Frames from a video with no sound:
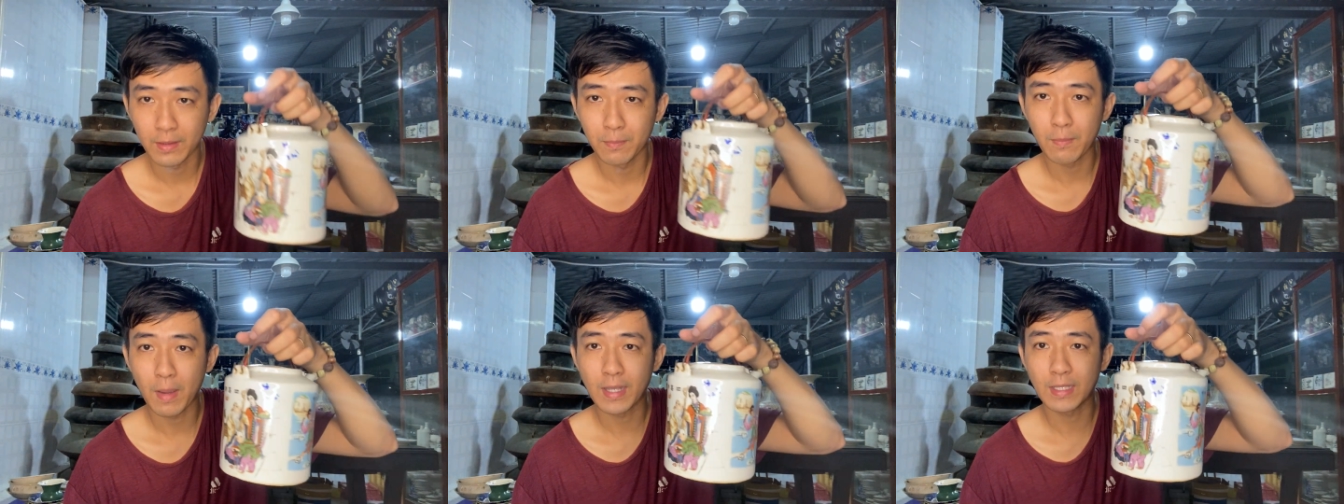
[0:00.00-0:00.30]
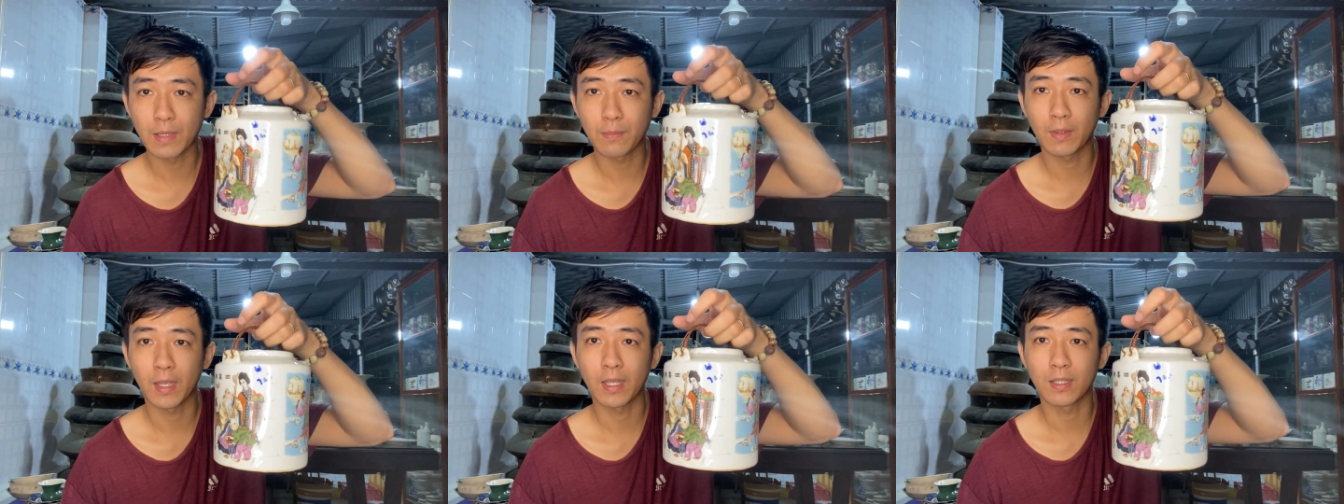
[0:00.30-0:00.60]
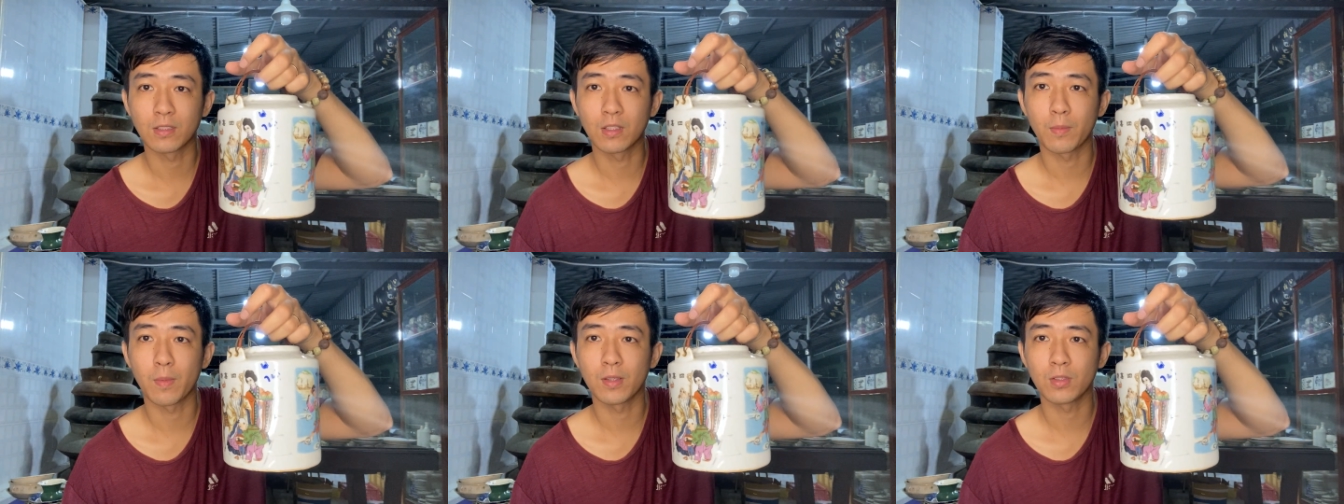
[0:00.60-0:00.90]
300
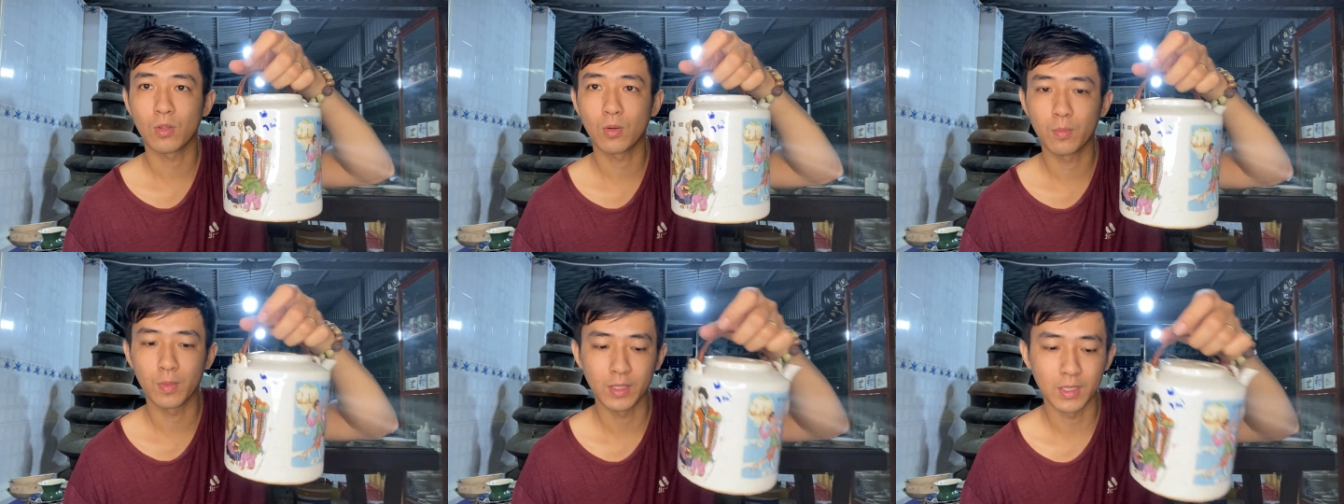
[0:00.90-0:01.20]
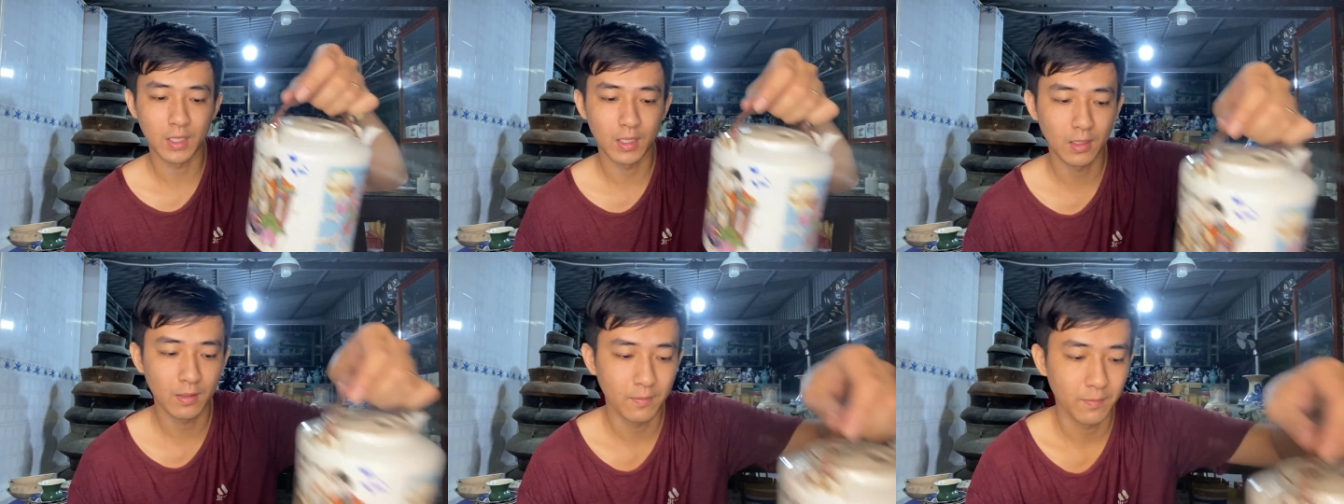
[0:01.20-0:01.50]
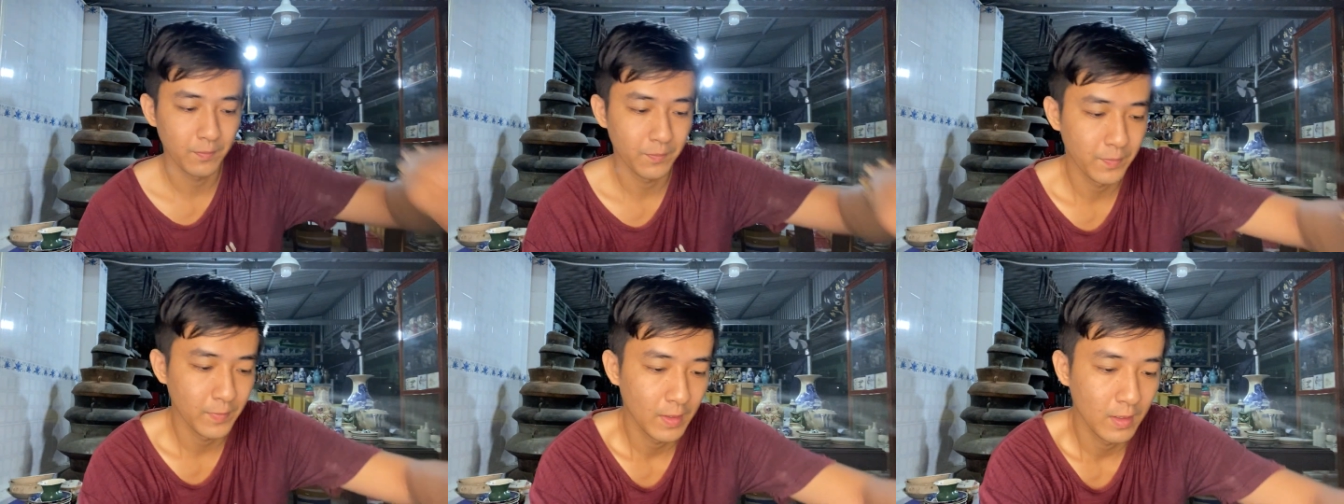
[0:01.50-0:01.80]
ngàn cho mã số 19
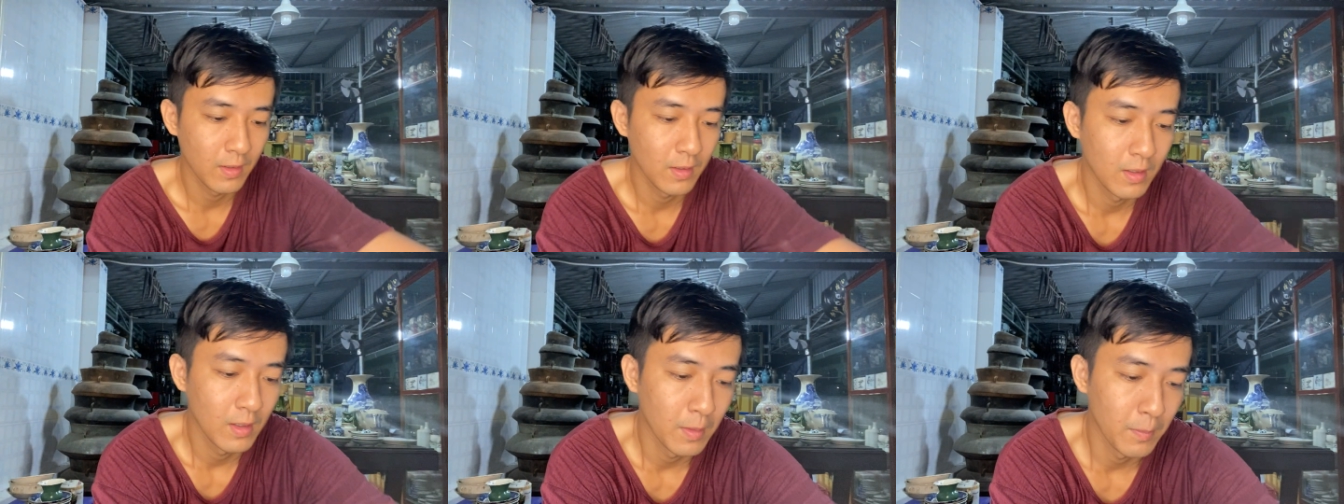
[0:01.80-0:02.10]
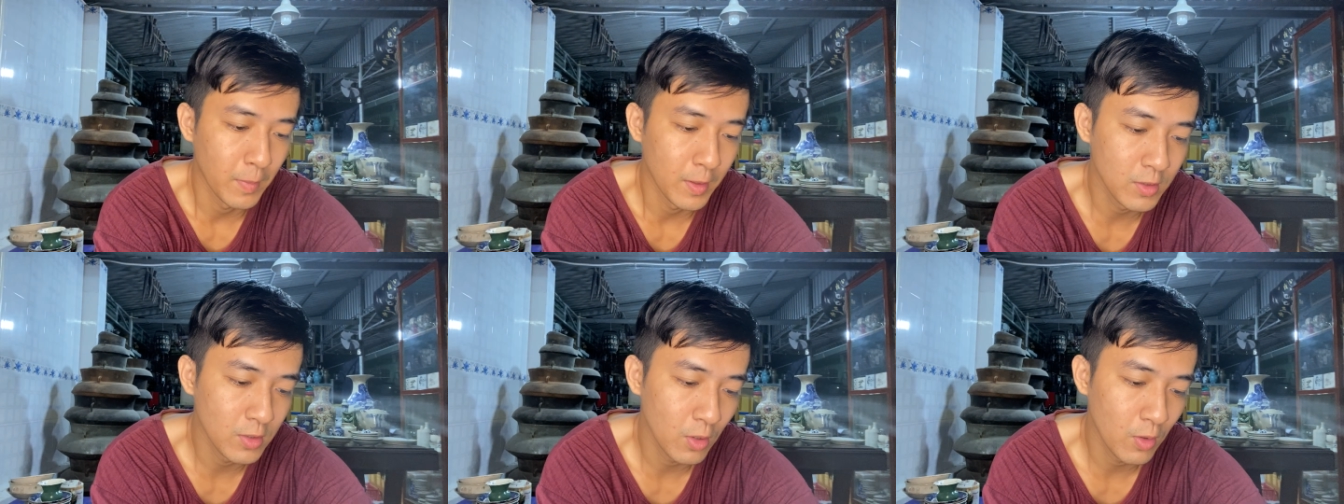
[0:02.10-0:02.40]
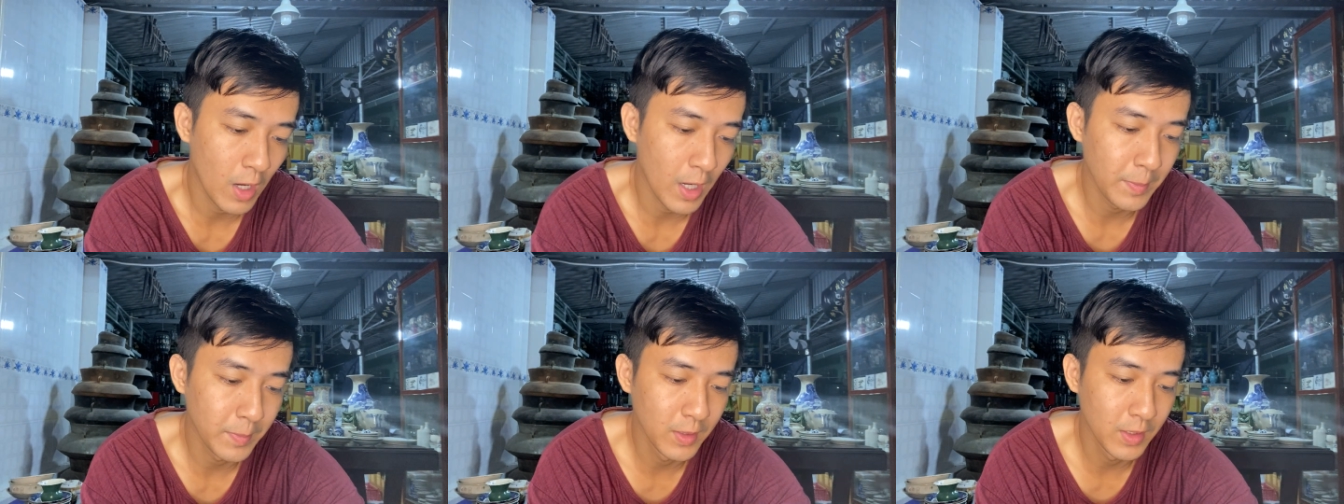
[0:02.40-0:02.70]
mã số
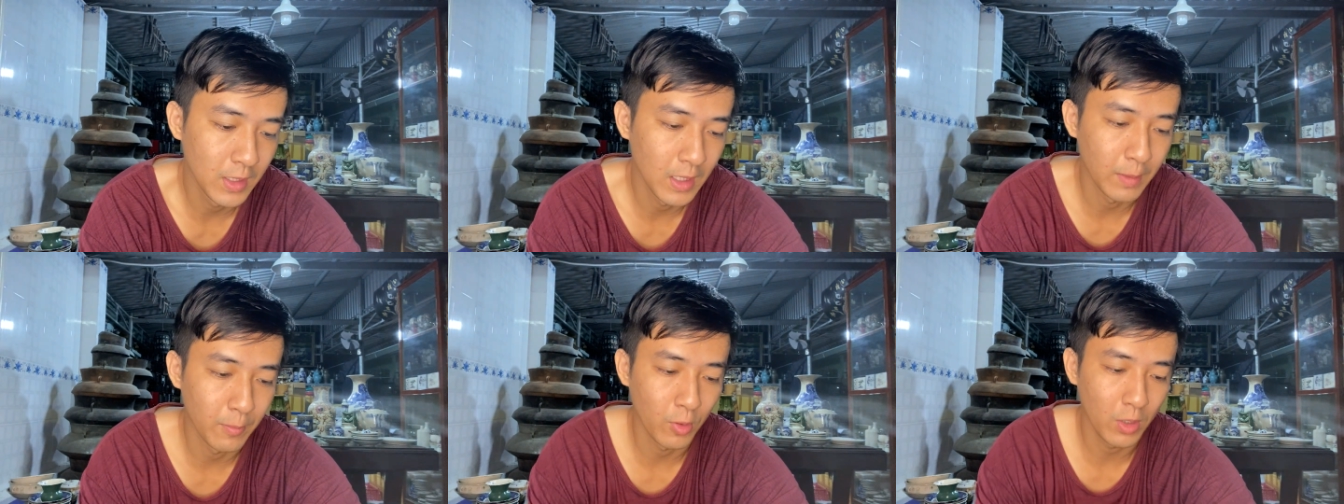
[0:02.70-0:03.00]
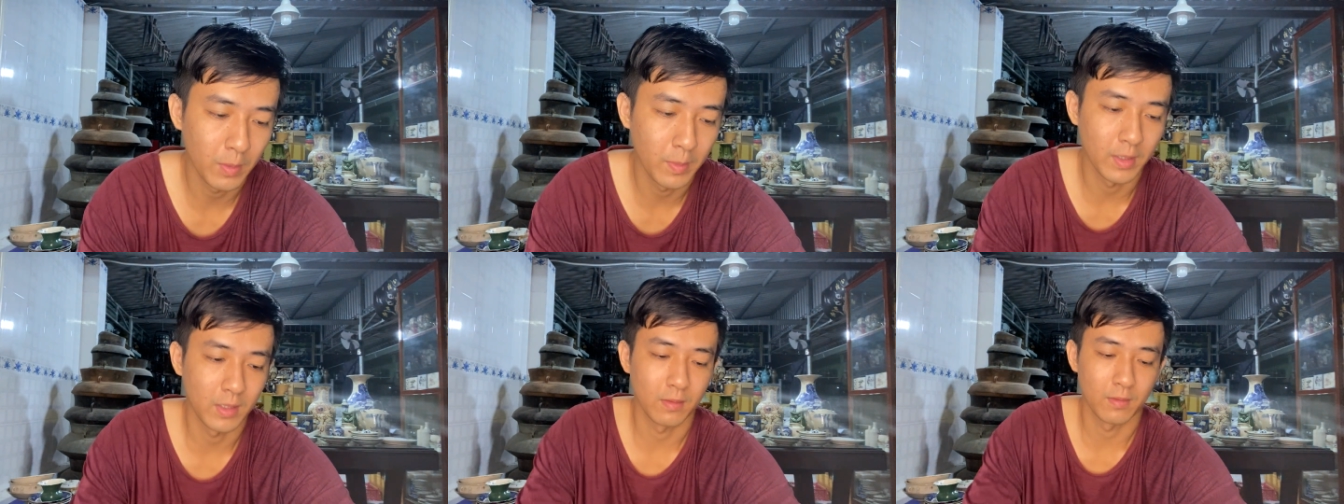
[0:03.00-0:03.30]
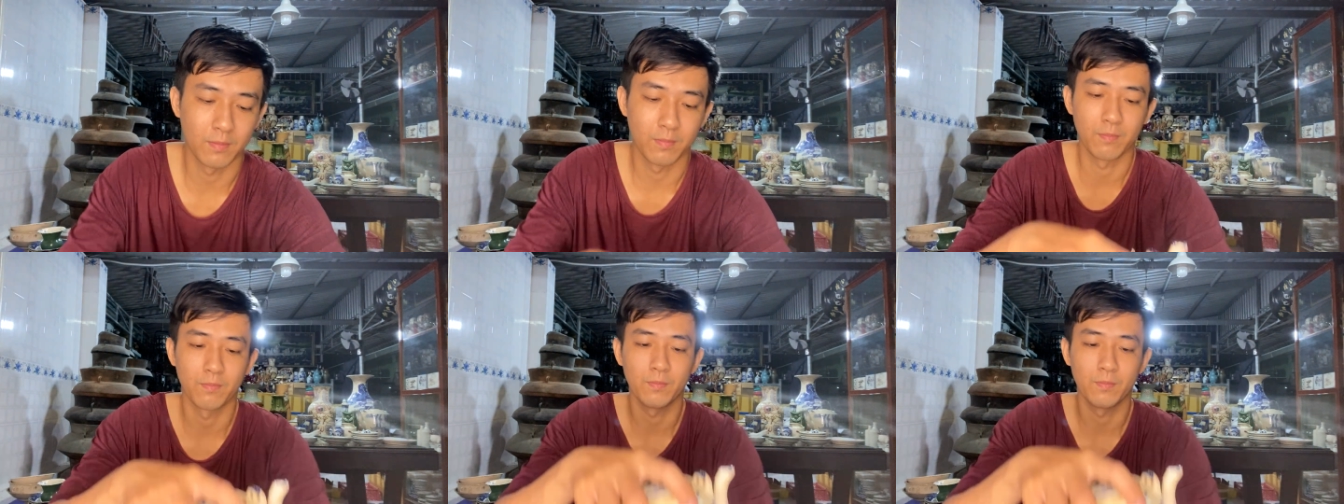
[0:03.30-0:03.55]
20 là một cái bình